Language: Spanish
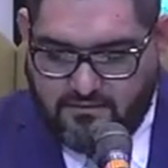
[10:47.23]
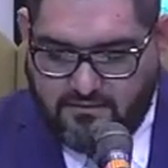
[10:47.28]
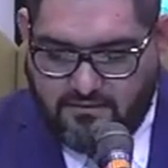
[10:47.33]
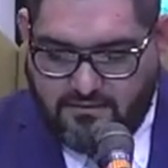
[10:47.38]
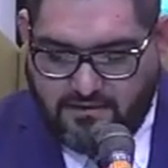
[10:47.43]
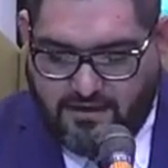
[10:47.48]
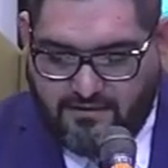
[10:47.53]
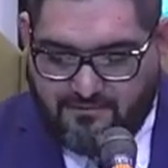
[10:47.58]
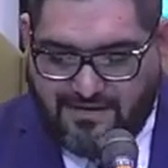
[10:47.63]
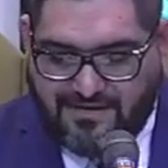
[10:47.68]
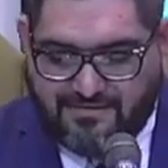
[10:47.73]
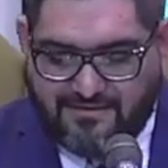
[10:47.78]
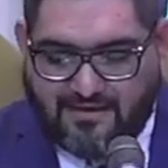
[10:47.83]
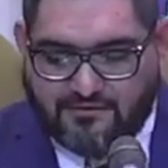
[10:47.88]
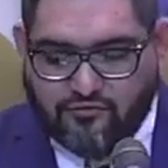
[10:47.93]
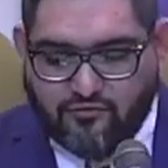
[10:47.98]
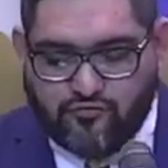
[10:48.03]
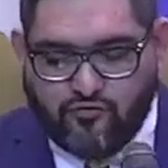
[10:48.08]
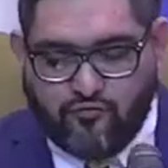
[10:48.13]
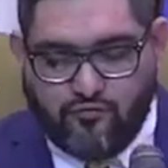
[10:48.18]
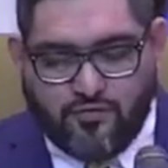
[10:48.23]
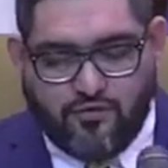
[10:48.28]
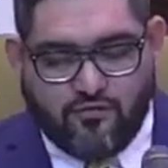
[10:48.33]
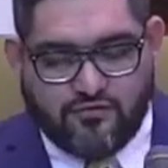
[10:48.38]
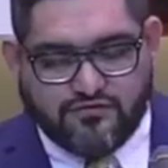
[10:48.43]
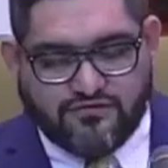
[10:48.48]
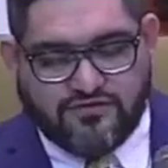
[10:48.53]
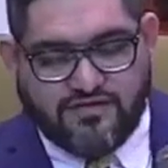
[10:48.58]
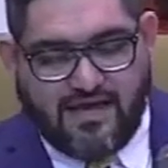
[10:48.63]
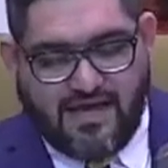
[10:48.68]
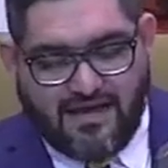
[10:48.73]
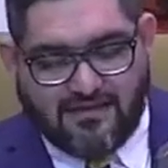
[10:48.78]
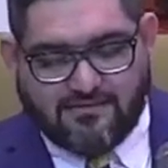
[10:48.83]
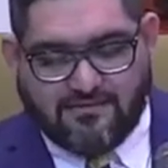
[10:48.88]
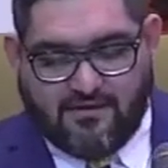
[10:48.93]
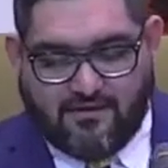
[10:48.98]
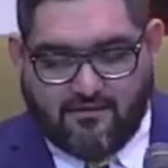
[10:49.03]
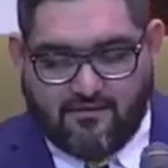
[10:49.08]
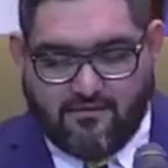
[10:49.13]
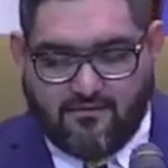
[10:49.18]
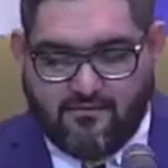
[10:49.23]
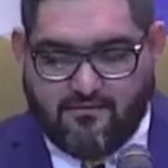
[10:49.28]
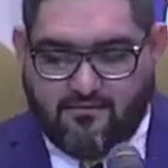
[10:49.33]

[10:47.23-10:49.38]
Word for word: El mandato número 7,